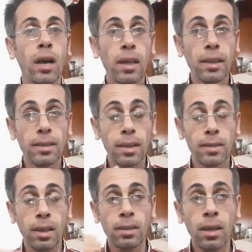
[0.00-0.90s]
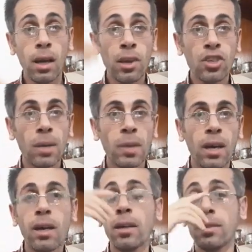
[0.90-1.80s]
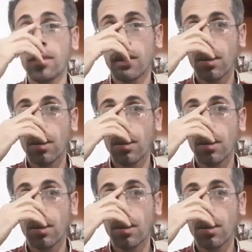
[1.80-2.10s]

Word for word: انت تختار جامعات